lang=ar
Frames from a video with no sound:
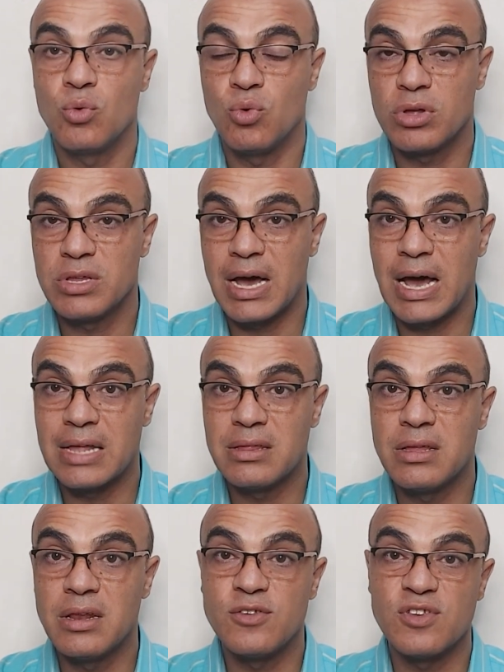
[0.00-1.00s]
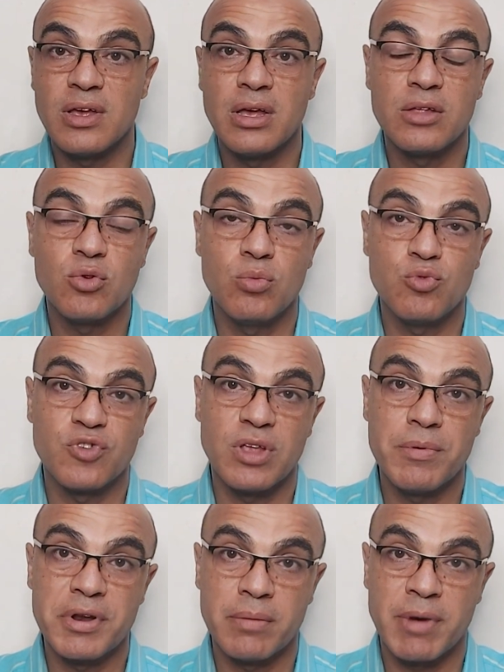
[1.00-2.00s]
ووضع حد لإساءاته
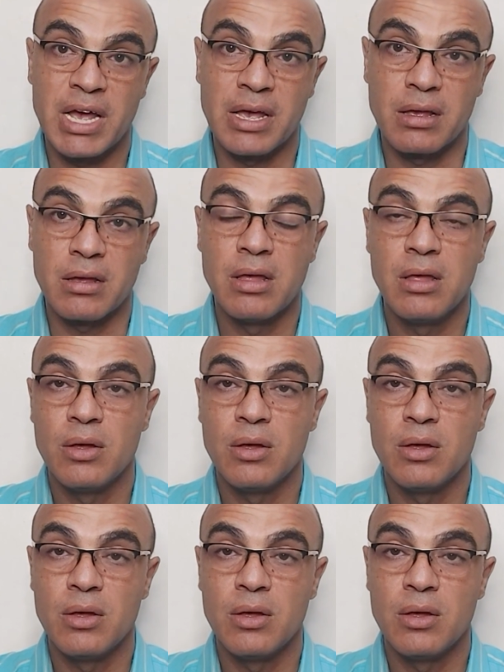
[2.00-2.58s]
المستمرة معاك